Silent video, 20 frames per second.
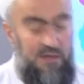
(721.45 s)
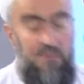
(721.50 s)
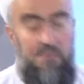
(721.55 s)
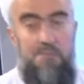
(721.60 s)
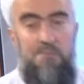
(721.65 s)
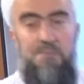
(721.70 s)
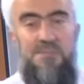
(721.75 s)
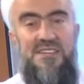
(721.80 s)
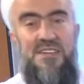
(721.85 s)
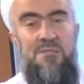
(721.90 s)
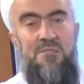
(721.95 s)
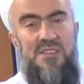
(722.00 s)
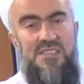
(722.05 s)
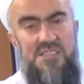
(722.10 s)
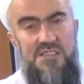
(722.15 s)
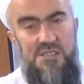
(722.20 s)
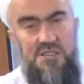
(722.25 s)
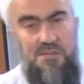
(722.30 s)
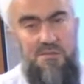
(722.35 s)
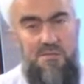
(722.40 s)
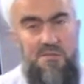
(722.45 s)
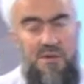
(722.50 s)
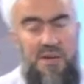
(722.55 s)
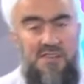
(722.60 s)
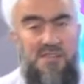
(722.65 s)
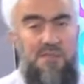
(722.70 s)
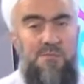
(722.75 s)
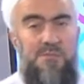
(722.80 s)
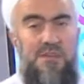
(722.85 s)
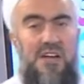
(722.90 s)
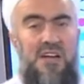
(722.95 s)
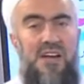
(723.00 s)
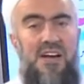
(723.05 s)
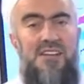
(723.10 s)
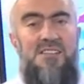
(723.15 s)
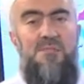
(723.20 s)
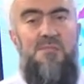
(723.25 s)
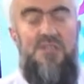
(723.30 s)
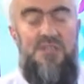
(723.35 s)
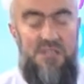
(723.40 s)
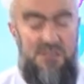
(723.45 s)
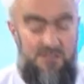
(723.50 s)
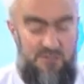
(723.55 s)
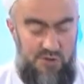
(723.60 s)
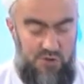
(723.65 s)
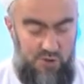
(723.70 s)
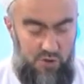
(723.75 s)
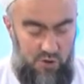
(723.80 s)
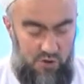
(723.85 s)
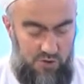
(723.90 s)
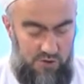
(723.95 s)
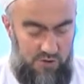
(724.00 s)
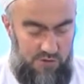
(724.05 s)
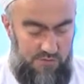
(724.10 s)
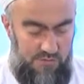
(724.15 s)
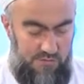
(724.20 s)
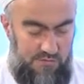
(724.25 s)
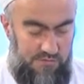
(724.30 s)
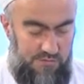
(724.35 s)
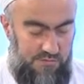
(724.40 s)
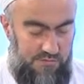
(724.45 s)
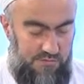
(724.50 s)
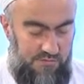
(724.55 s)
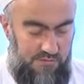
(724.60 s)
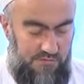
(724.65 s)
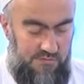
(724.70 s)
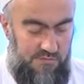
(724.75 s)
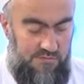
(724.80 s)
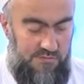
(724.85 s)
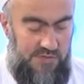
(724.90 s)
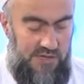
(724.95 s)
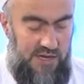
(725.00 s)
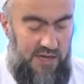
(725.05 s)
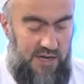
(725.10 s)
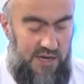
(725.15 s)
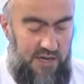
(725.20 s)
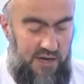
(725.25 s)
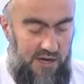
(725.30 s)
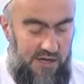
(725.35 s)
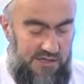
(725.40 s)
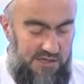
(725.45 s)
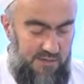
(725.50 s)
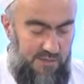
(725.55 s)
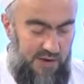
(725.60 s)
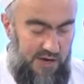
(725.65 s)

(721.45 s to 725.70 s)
Bize mesaj atıp da katmadığımız yok. Yani acaba